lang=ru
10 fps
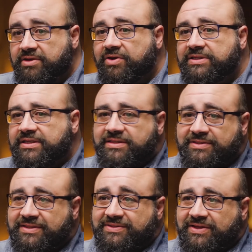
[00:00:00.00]
места.
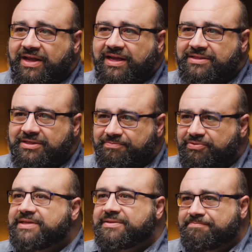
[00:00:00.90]
из-за этого мы
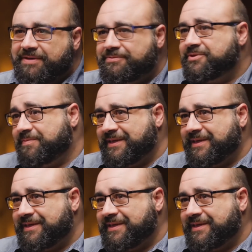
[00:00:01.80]
сталкиваемся с